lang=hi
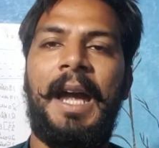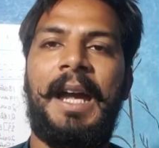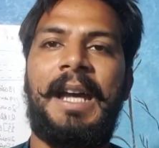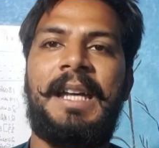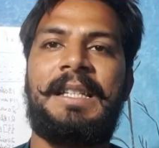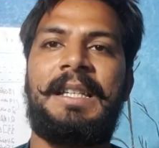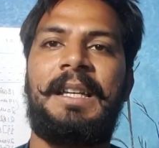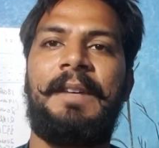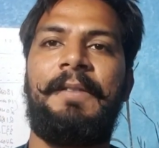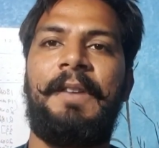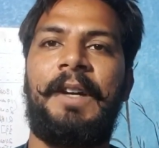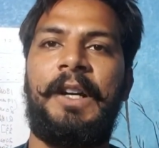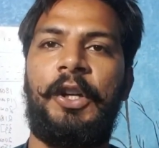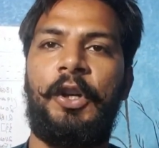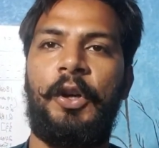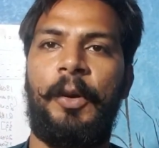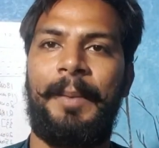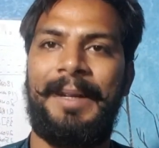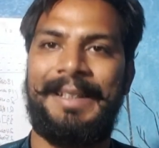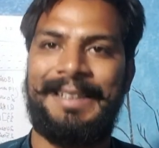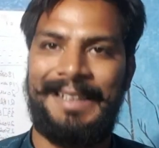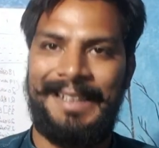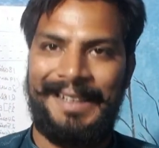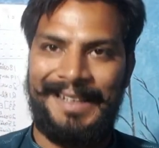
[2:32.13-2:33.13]
किसी वीडियो
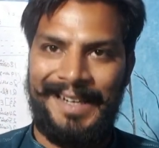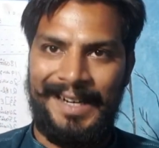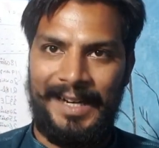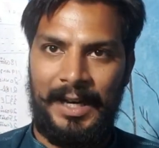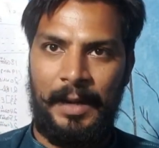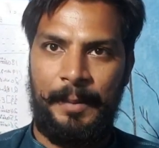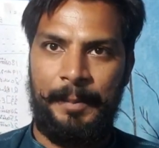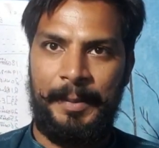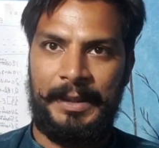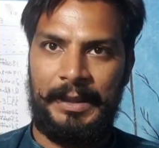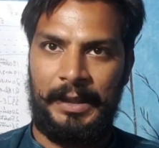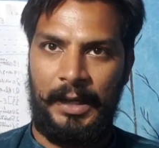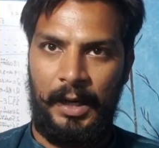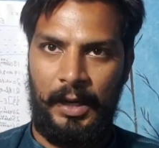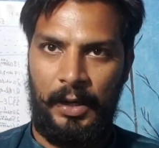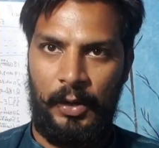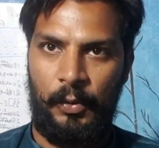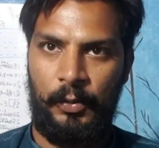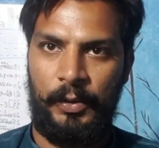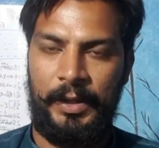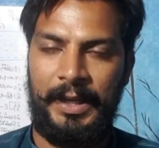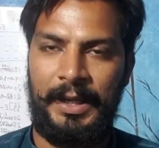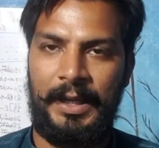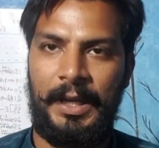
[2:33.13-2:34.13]
में तरीकाकार बता रहा
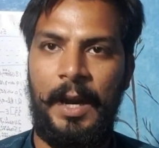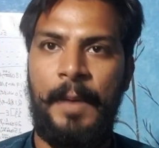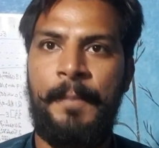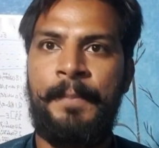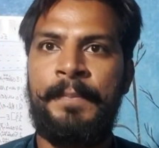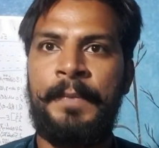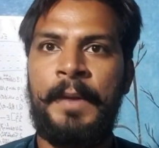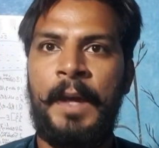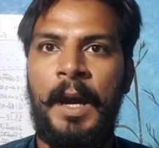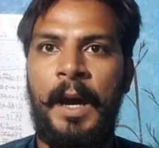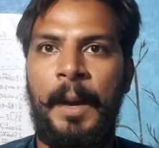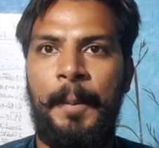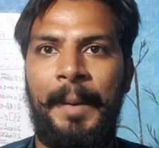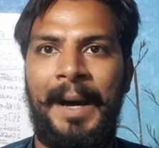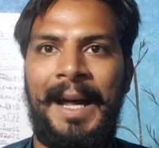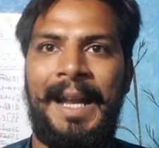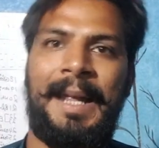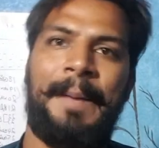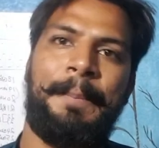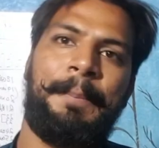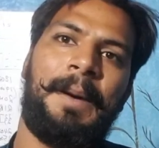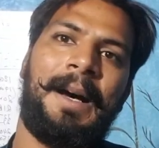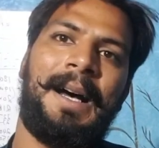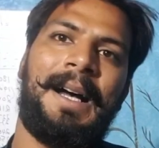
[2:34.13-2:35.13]
हूँ ठीक है
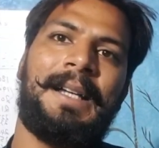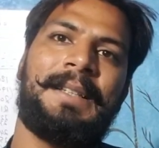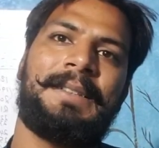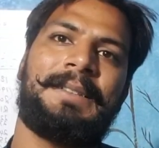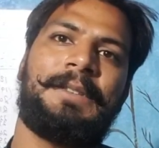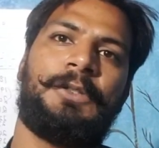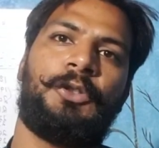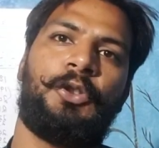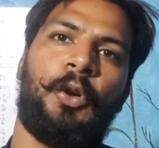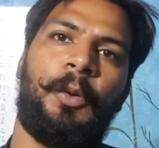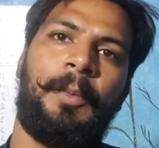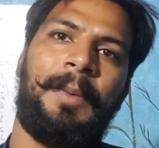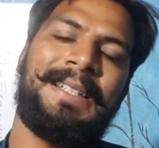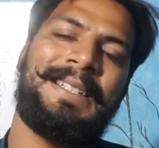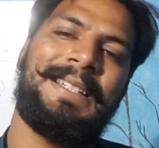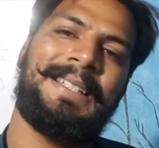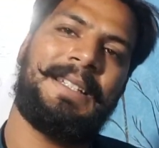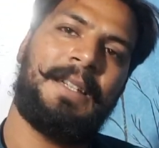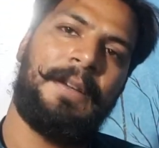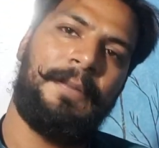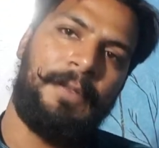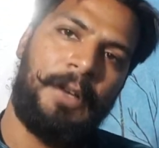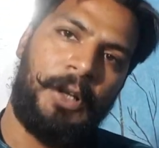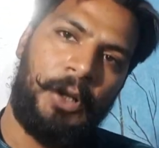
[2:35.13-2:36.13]
हमारे पास जो मैं
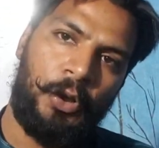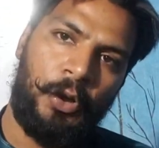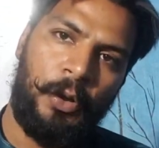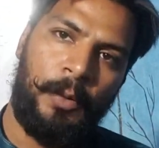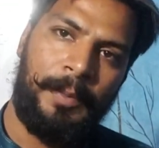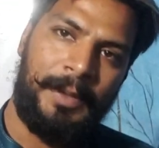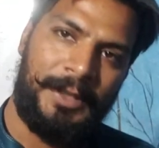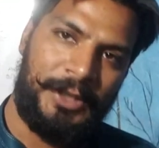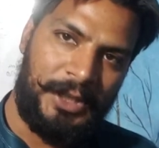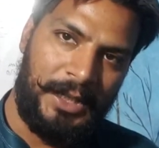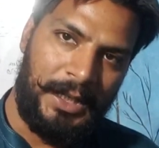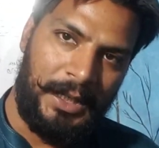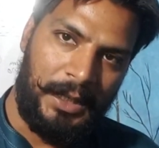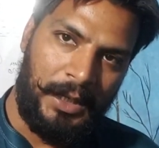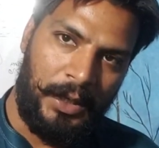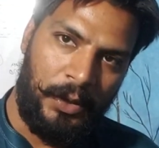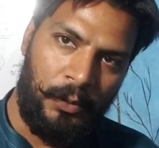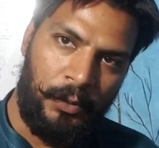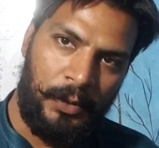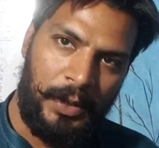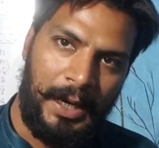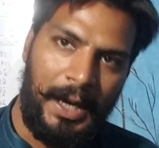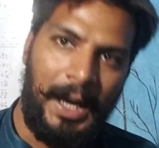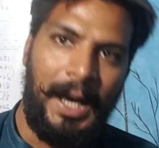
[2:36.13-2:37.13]
चीजें वीडियो में शेयर
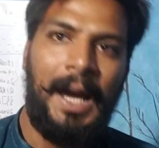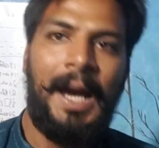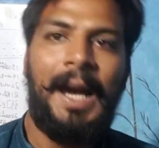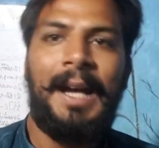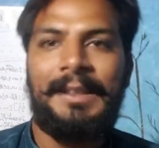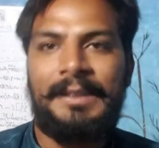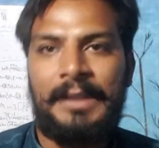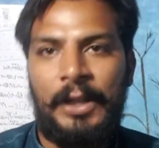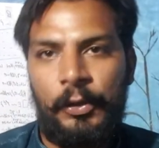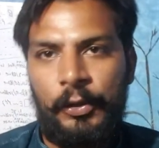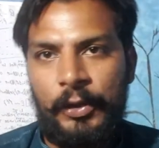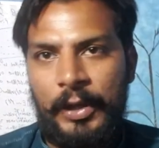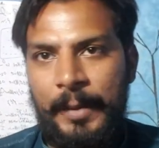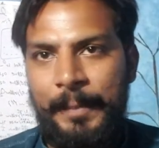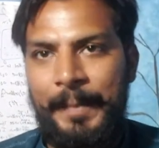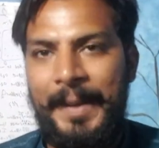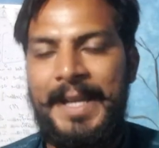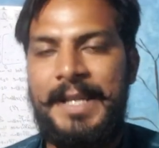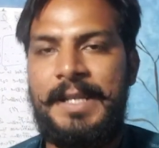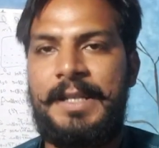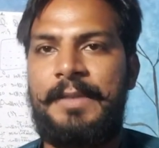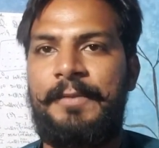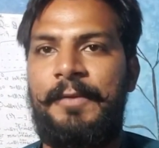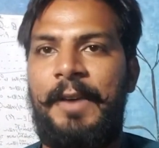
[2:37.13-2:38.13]
करूंगा या उनके
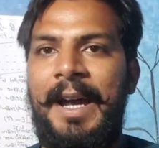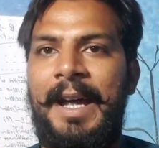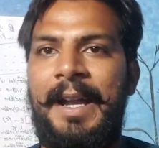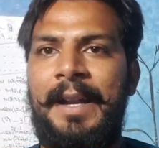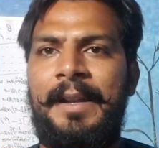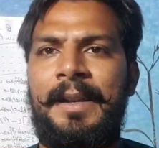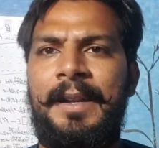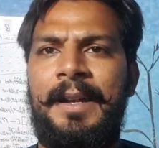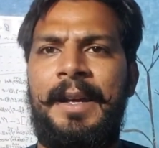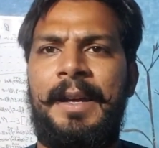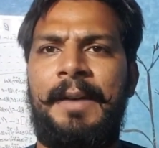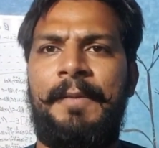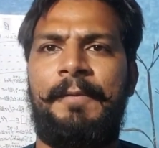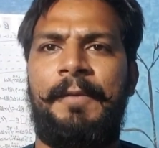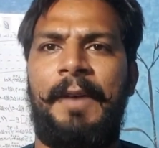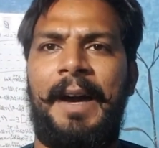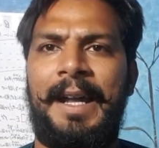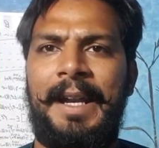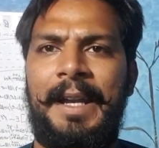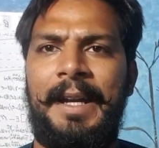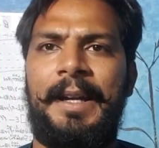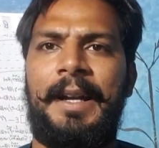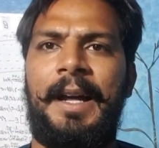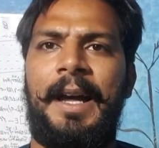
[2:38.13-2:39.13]
पास वायरिंग
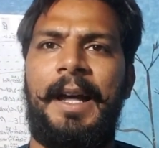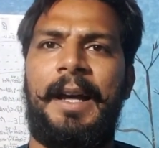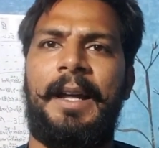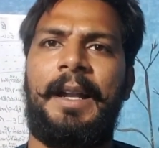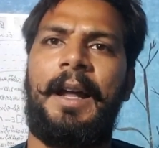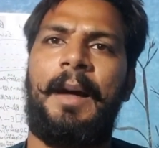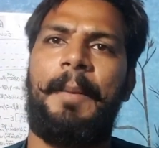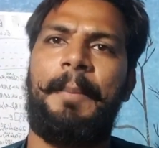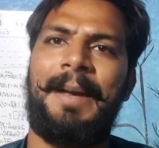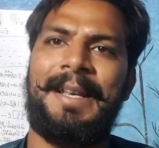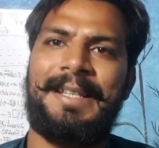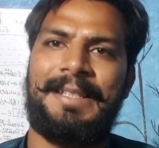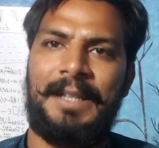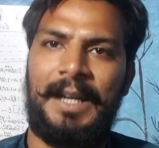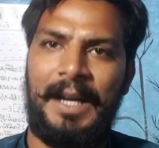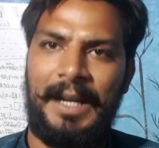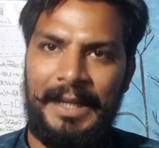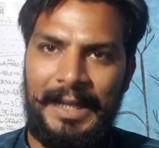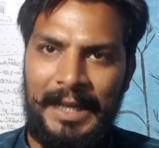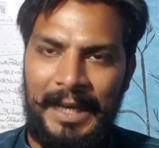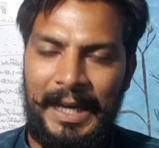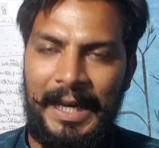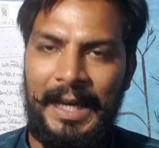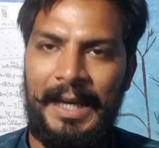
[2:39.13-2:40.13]
वायरिंग डायग्राम है
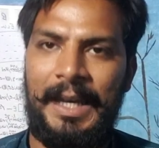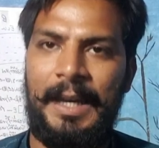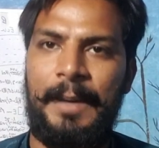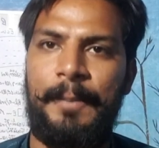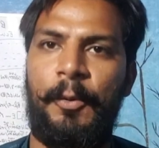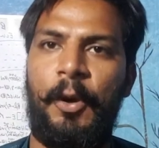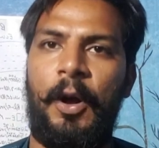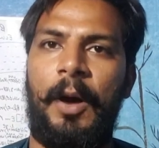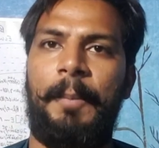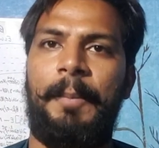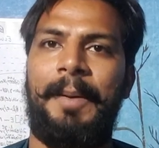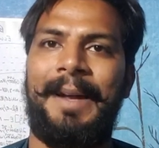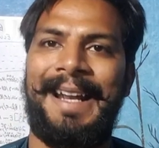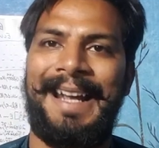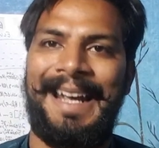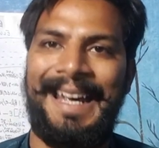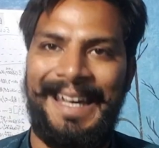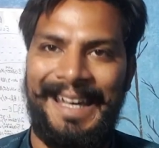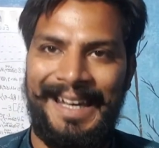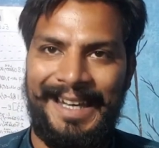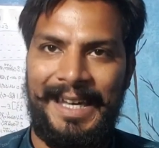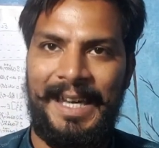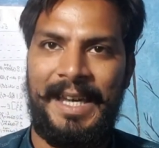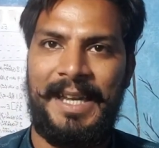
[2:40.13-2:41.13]
सारी एक ही बराबर है
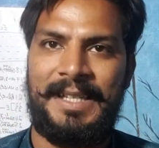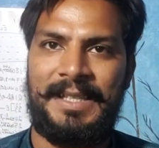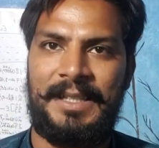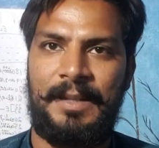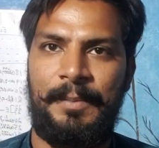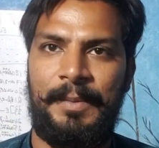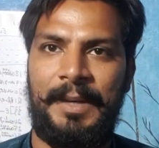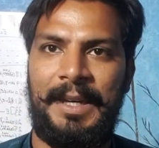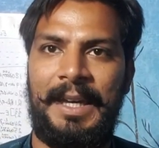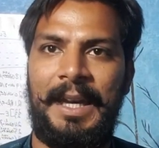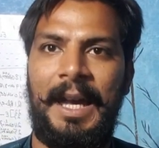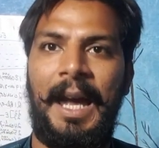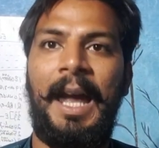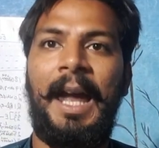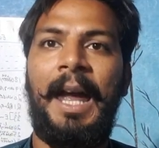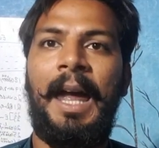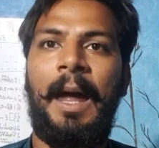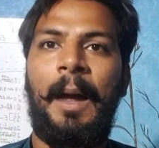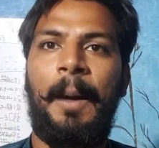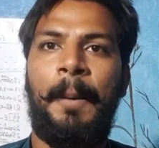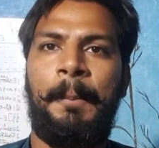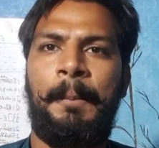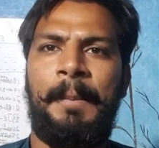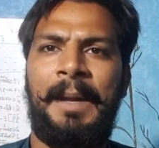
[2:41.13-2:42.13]
एक ही किस्म की है
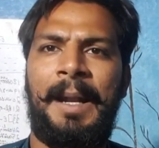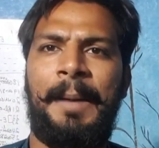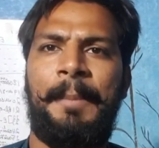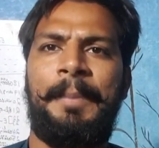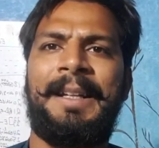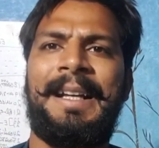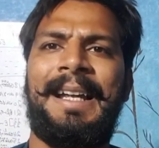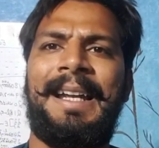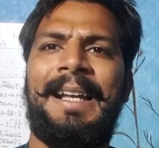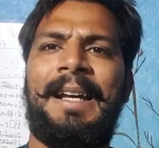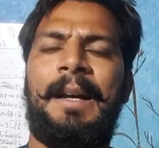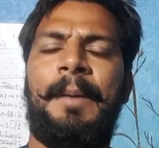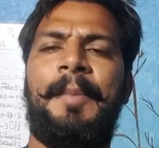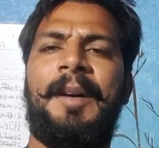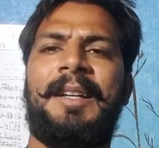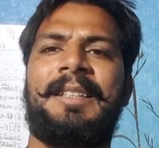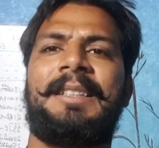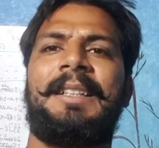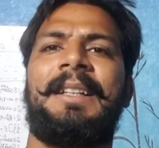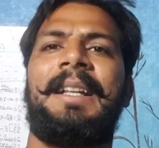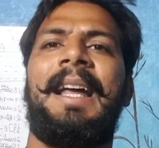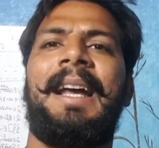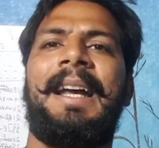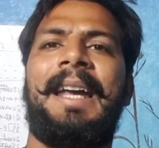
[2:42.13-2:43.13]
मेरा बताने का
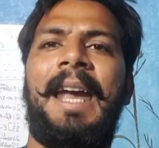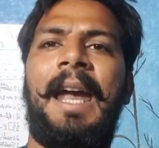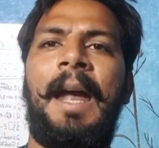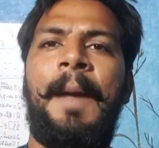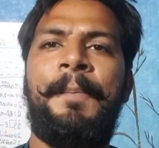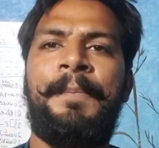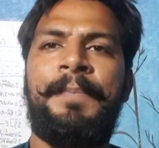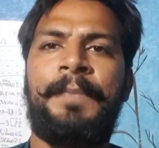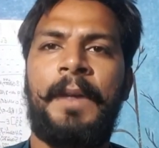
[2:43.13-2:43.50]
मकसद है कि